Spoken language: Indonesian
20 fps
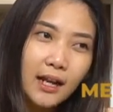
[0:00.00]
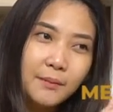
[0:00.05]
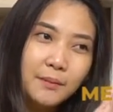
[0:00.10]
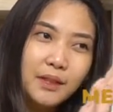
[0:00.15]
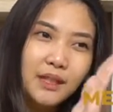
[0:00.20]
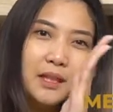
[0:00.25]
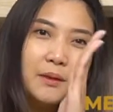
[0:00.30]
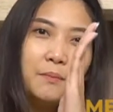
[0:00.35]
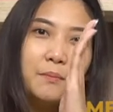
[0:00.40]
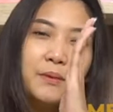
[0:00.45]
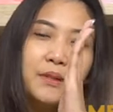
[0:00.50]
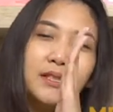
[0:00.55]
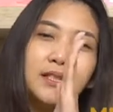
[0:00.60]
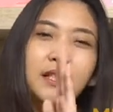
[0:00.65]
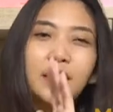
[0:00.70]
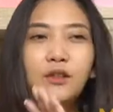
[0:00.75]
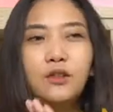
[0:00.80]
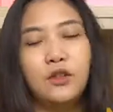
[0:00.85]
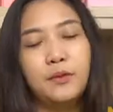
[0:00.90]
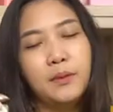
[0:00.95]
lebih tipis
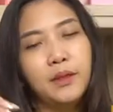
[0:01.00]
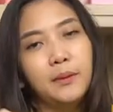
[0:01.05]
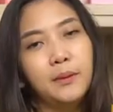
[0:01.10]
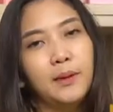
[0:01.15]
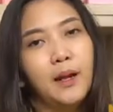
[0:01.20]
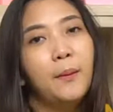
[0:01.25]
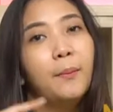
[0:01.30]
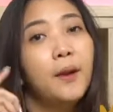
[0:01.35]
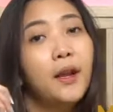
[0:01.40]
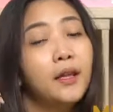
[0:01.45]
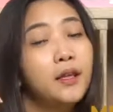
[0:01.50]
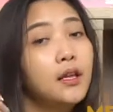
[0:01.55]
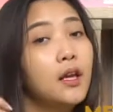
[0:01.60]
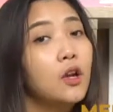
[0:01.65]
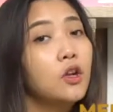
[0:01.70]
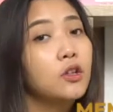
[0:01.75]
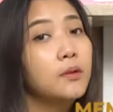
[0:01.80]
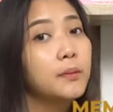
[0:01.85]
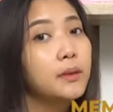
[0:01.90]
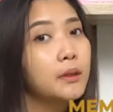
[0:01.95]
gitu teman-teman apalagi
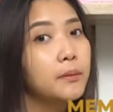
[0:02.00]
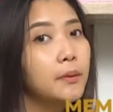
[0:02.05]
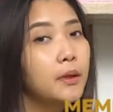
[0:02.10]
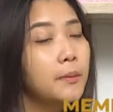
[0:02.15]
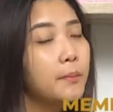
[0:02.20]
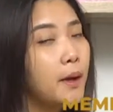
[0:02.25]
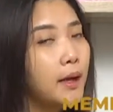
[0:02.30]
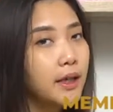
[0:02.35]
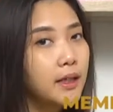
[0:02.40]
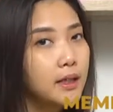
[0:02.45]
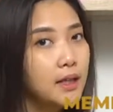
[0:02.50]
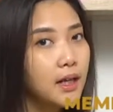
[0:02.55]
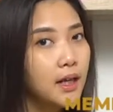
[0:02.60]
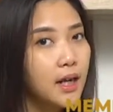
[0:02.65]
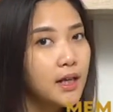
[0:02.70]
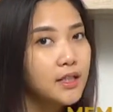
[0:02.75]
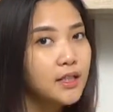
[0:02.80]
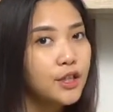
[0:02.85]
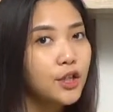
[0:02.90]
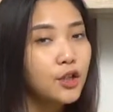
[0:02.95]
kalau teman-teman pakainya
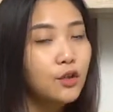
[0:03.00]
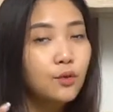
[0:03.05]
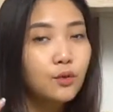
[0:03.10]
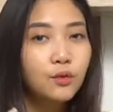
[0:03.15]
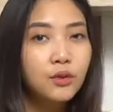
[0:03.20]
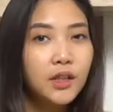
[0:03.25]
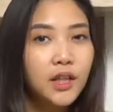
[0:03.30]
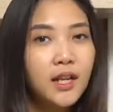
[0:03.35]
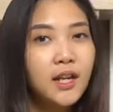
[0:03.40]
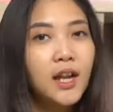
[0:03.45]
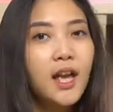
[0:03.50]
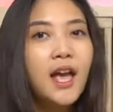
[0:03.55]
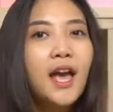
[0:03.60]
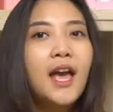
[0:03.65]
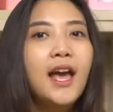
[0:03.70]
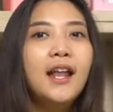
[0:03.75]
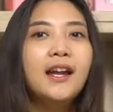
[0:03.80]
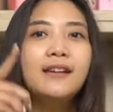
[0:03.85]
rajin rutin